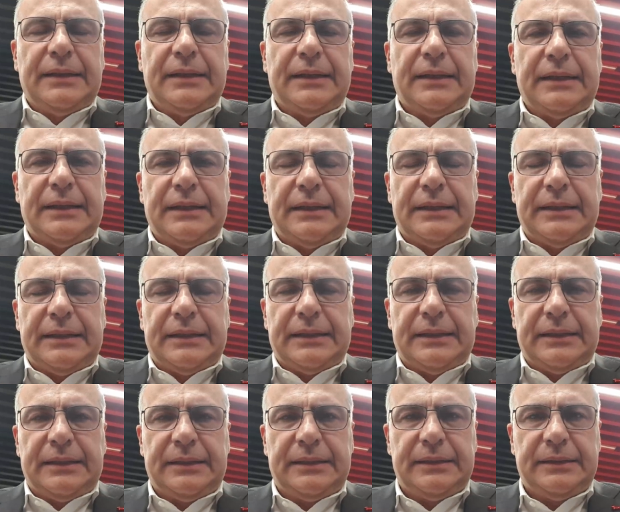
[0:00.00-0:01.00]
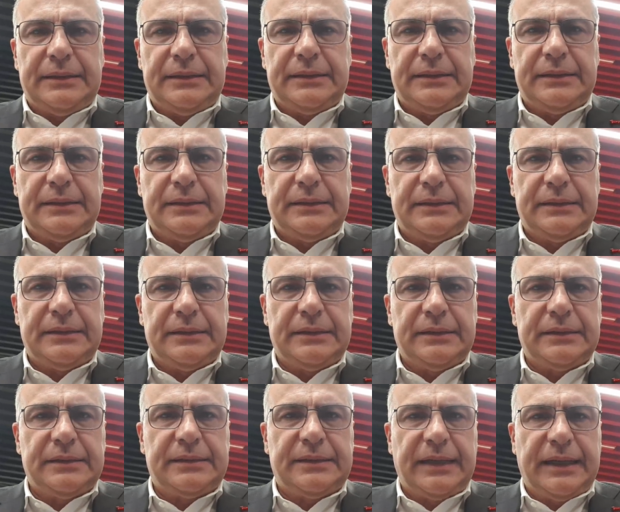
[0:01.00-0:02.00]
Eh,
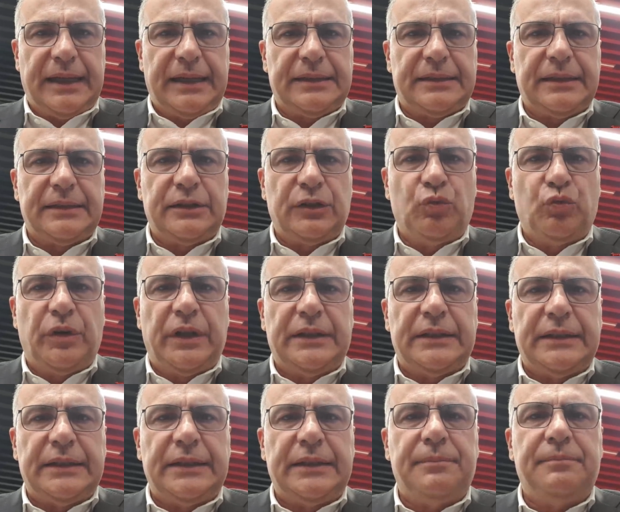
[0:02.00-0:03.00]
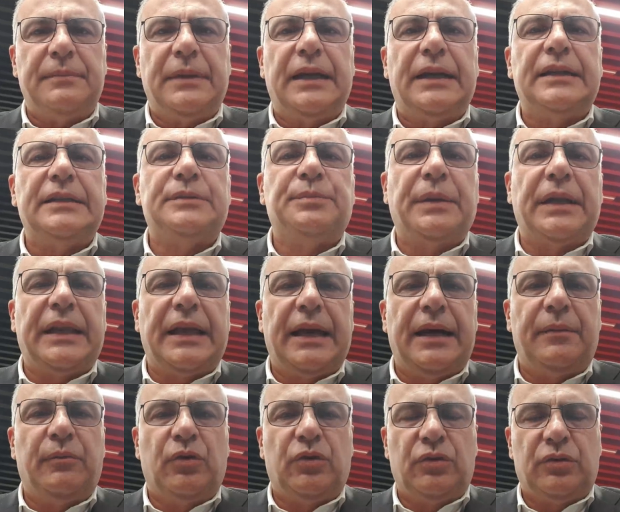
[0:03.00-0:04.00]
serata di lunedì, ma
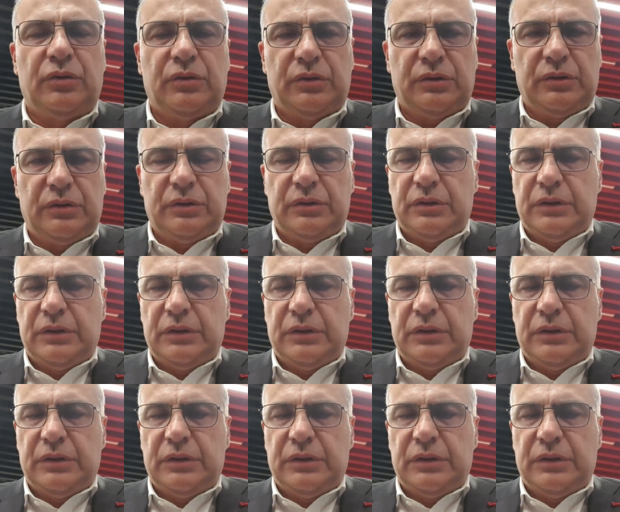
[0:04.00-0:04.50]
speriamo